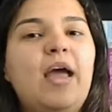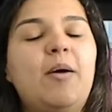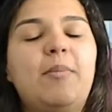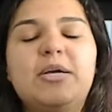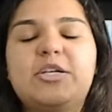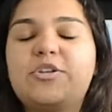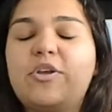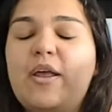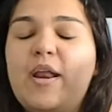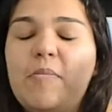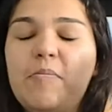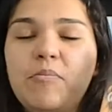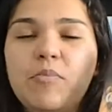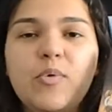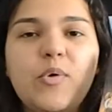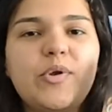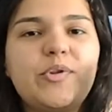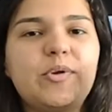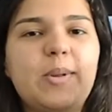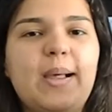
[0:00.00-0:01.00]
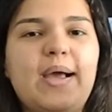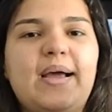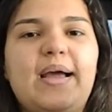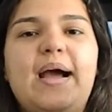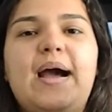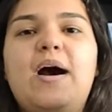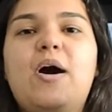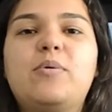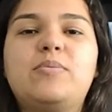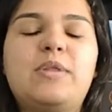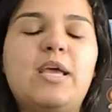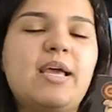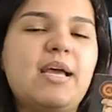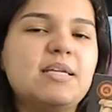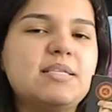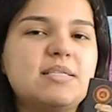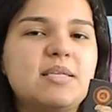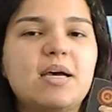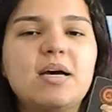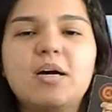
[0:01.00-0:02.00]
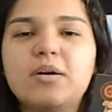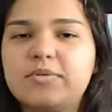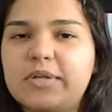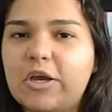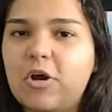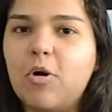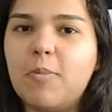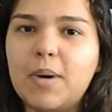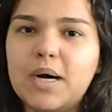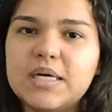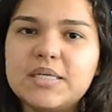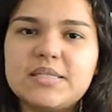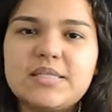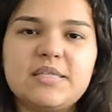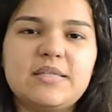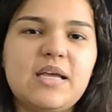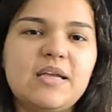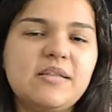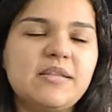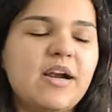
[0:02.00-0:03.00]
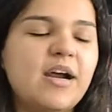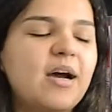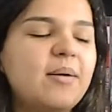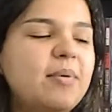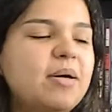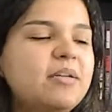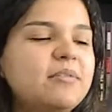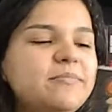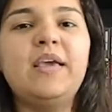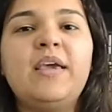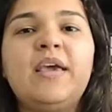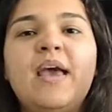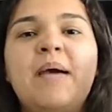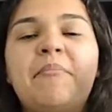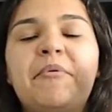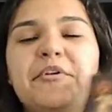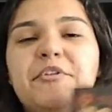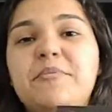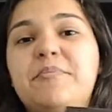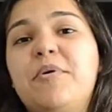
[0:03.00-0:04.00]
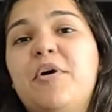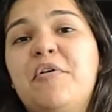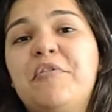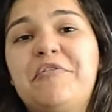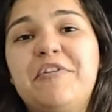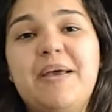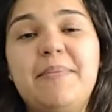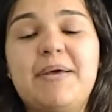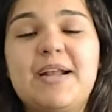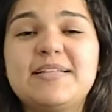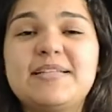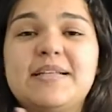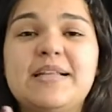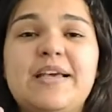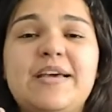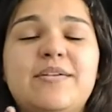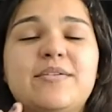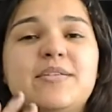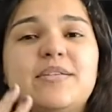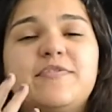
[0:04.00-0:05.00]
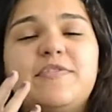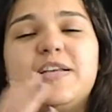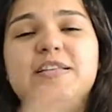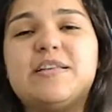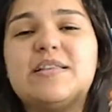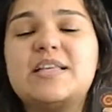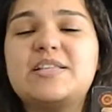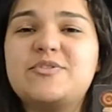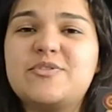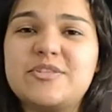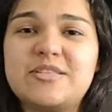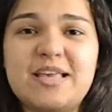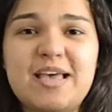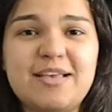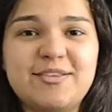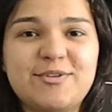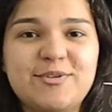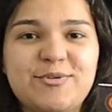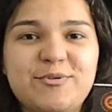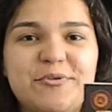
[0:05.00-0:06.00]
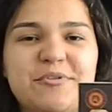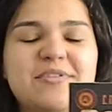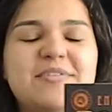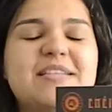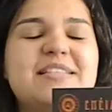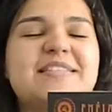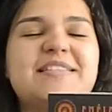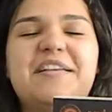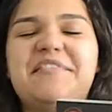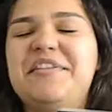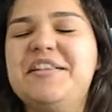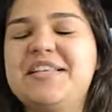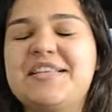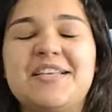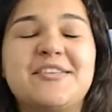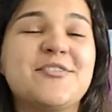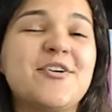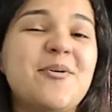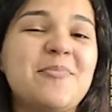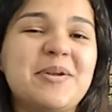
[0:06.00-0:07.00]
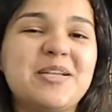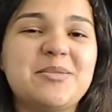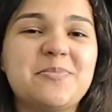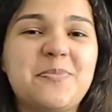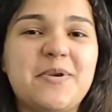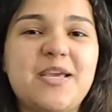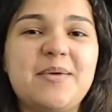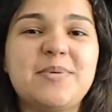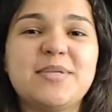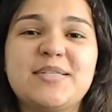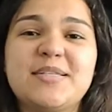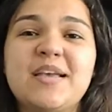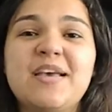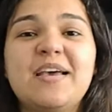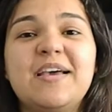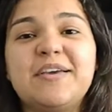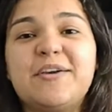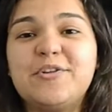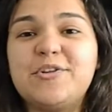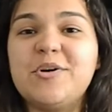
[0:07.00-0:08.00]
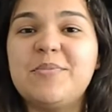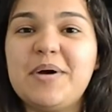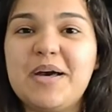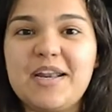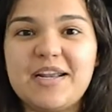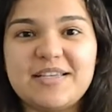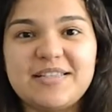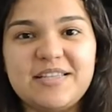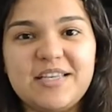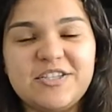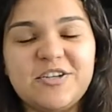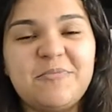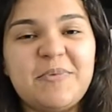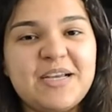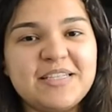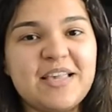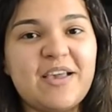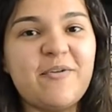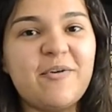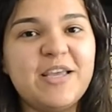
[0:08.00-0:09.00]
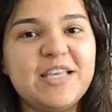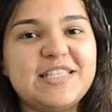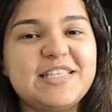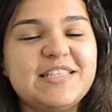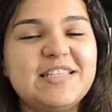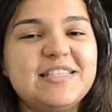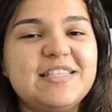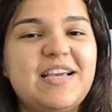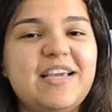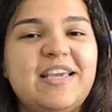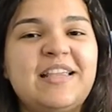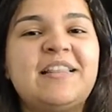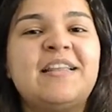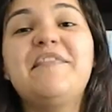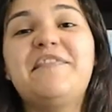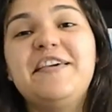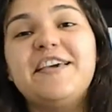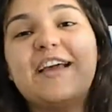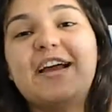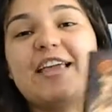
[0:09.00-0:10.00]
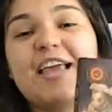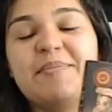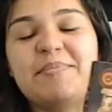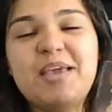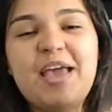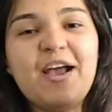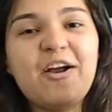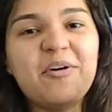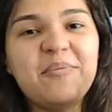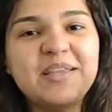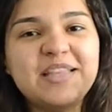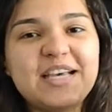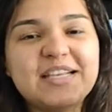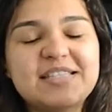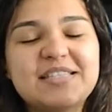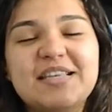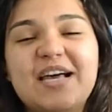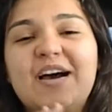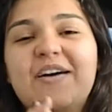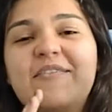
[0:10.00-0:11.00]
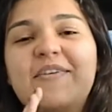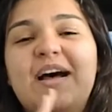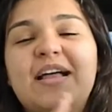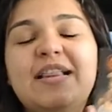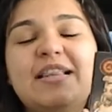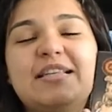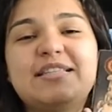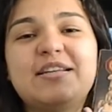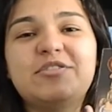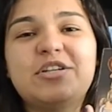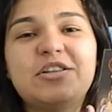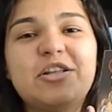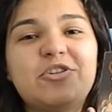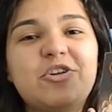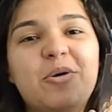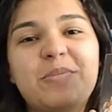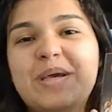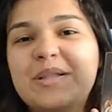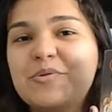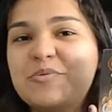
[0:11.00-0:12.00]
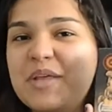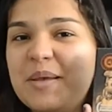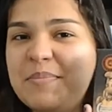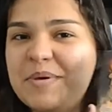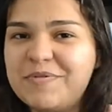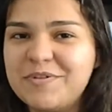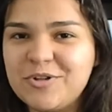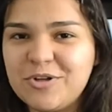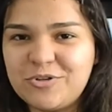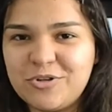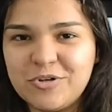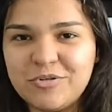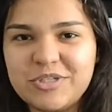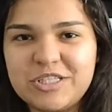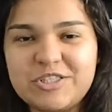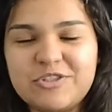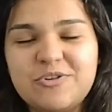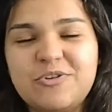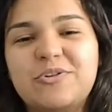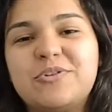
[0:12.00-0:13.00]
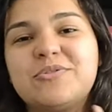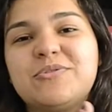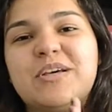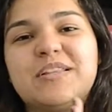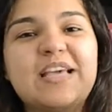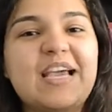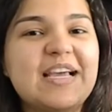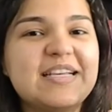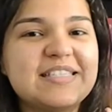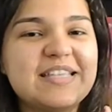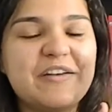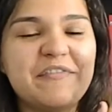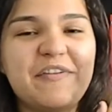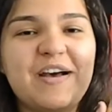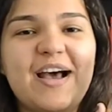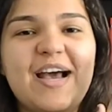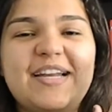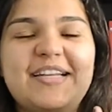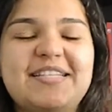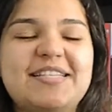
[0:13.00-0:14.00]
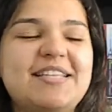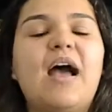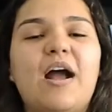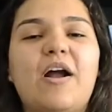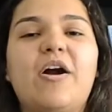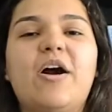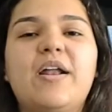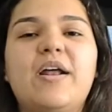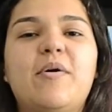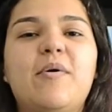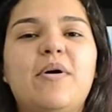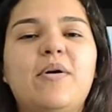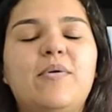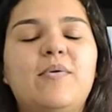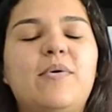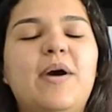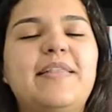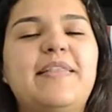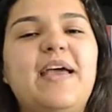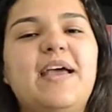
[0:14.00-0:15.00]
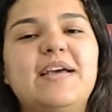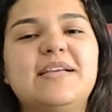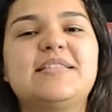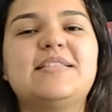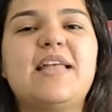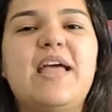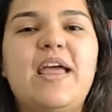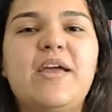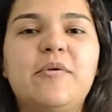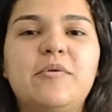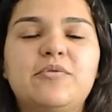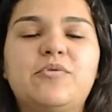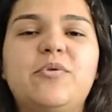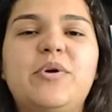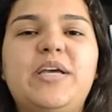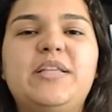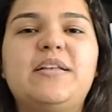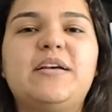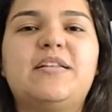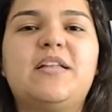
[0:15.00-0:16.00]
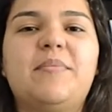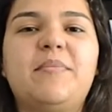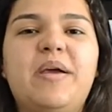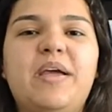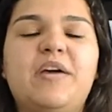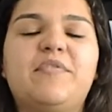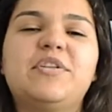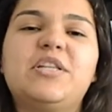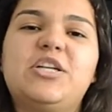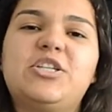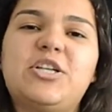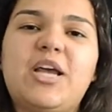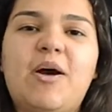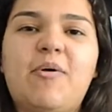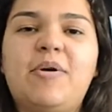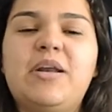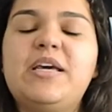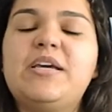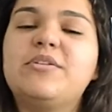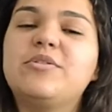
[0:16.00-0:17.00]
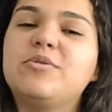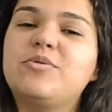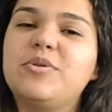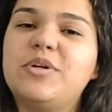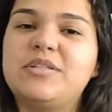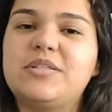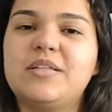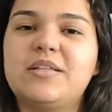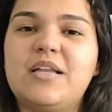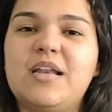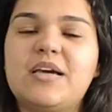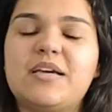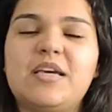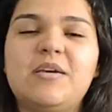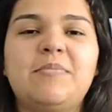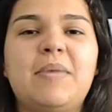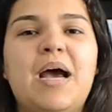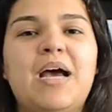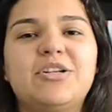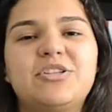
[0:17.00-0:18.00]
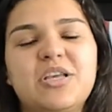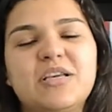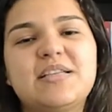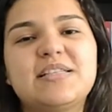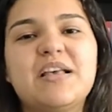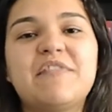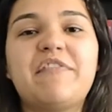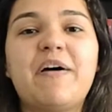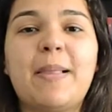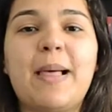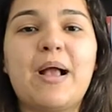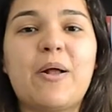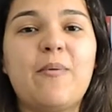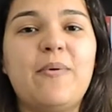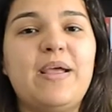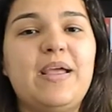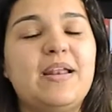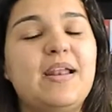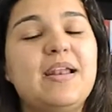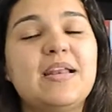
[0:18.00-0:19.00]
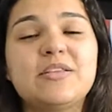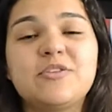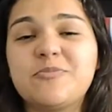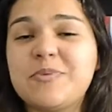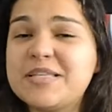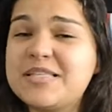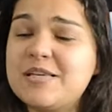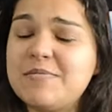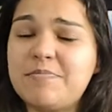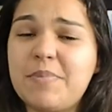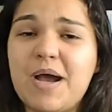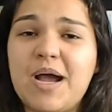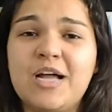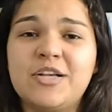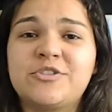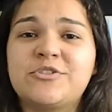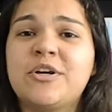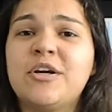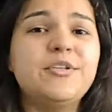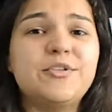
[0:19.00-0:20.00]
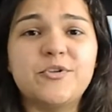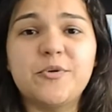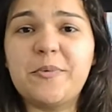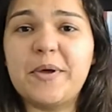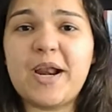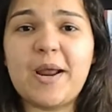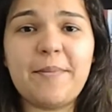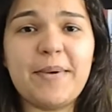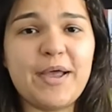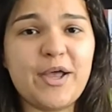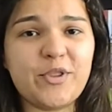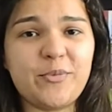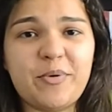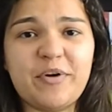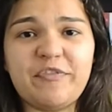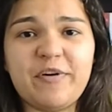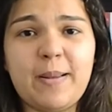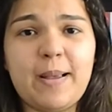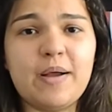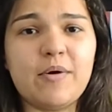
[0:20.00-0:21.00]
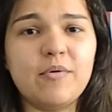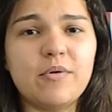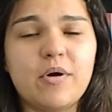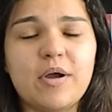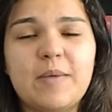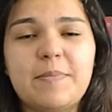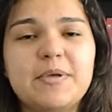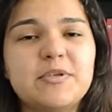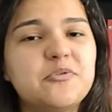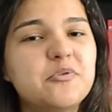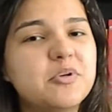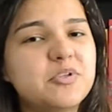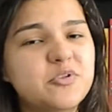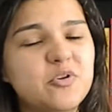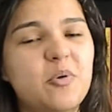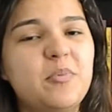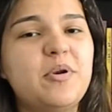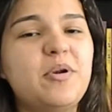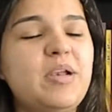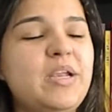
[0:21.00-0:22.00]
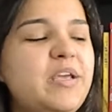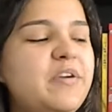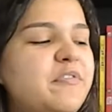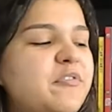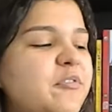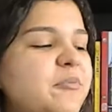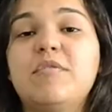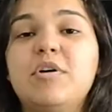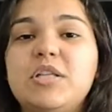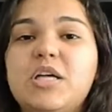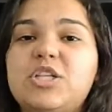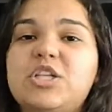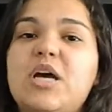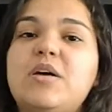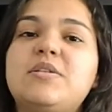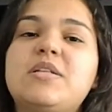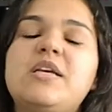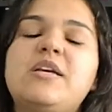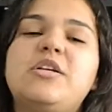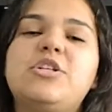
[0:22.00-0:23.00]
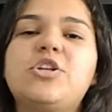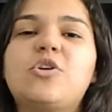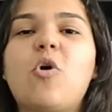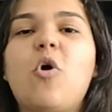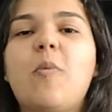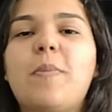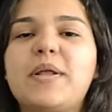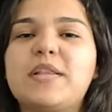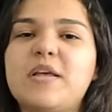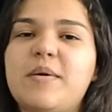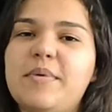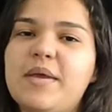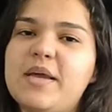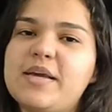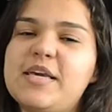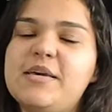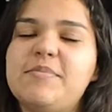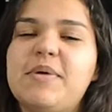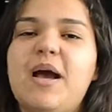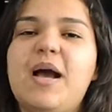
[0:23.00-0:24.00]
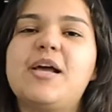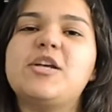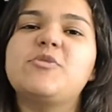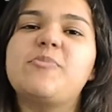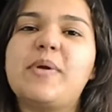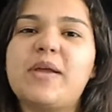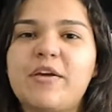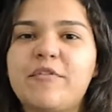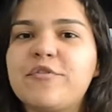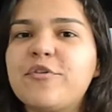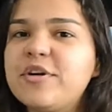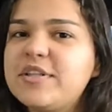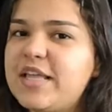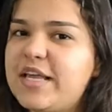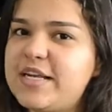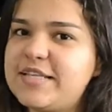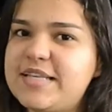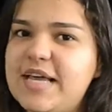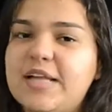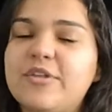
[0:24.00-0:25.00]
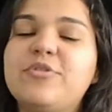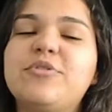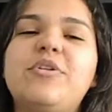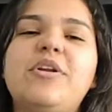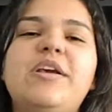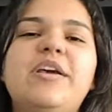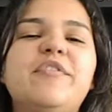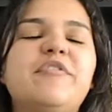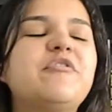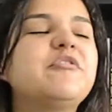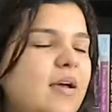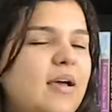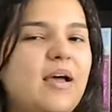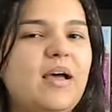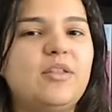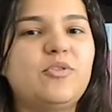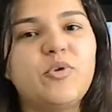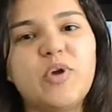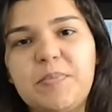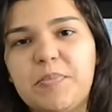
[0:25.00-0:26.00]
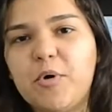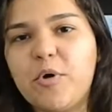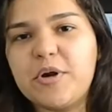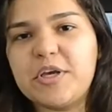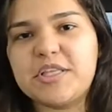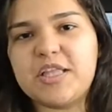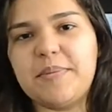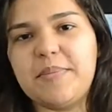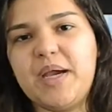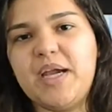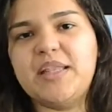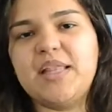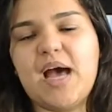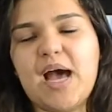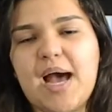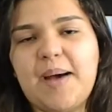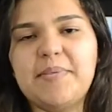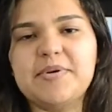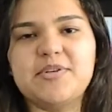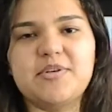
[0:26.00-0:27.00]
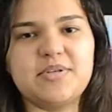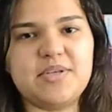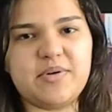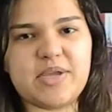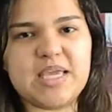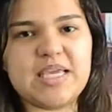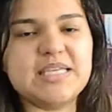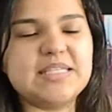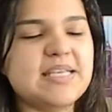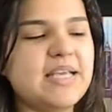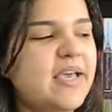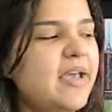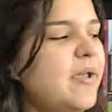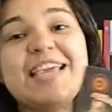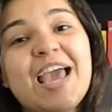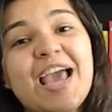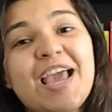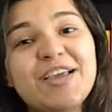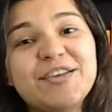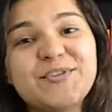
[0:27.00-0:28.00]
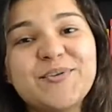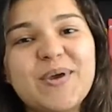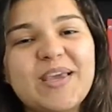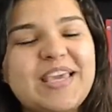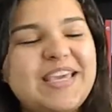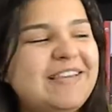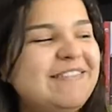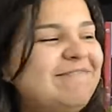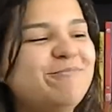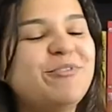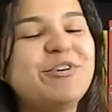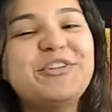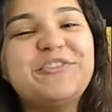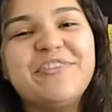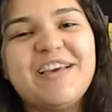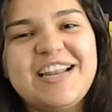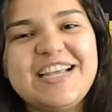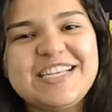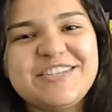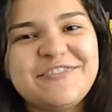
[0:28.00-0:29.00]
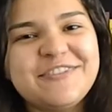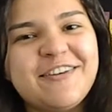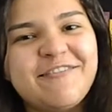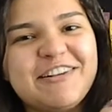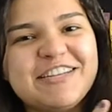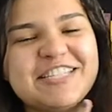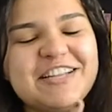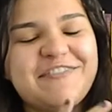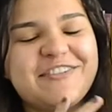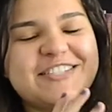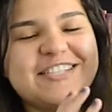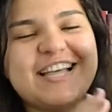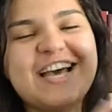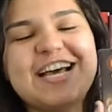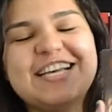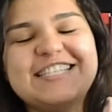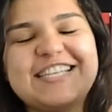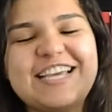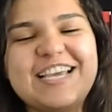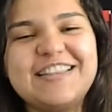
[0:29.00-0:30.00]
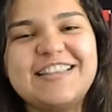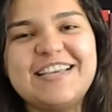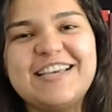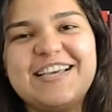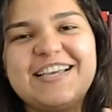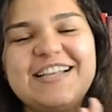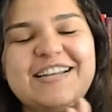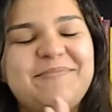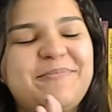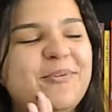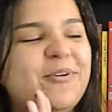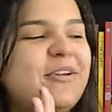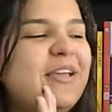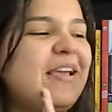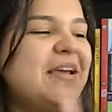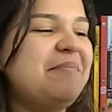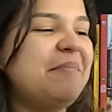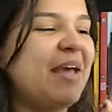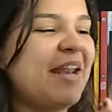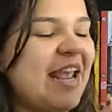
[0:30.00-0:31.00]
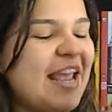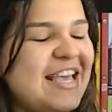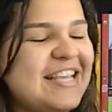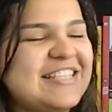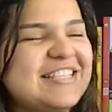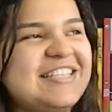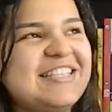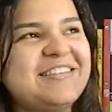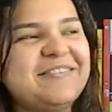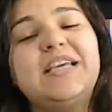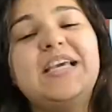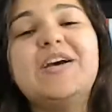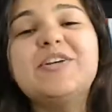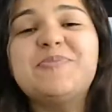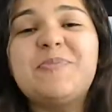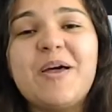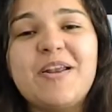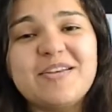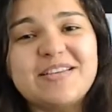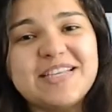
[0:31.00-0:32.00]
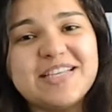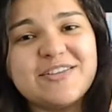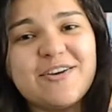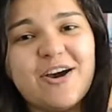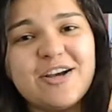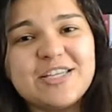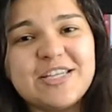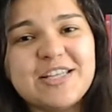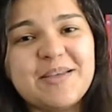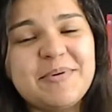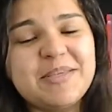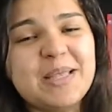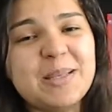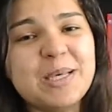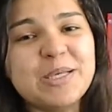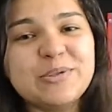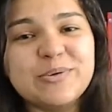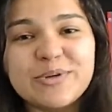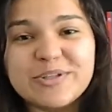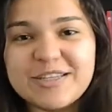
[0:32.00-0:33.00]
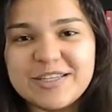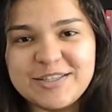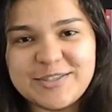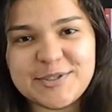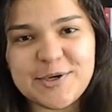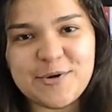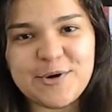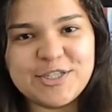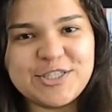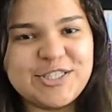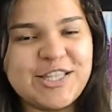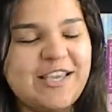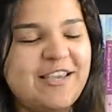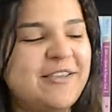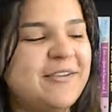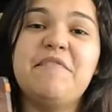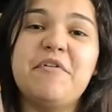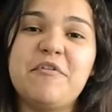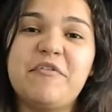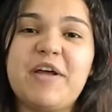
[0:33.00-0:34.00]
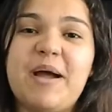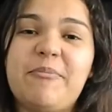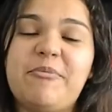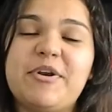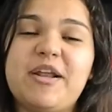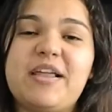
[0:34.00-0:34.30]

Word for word: É uma história muito legal, tem ação, tem romance, tem drama. E é muito bom ver brasileiros fazendo esse sucesso todo, escrevendo essas obras-primas que tomara que sejam mais reconhecidas ainda. Fica aqui a minha recomendação, a lição de anatomia do temível Dr. Luiz Som, do Enéas Tavares. Agora o, o Enéas tem um Twitter também, eu vou deixar o link do Twitter dele aqui embaixo, quem quiser falar com ele, ele é super simpático e super aberto para falar com qualquer pessoa sobre o livro. Vou deixar os links de compra também aqui embaixo para quem ficou interessado no livro, é, do e-book também da Amazon, se alguém quiser. E é isso aí. Muito feliz de finalmente estar fazendo a resenha dele, porque merece. E eu espero que vocês gostem também da leitura tanto que eu gostei. Vou ficar por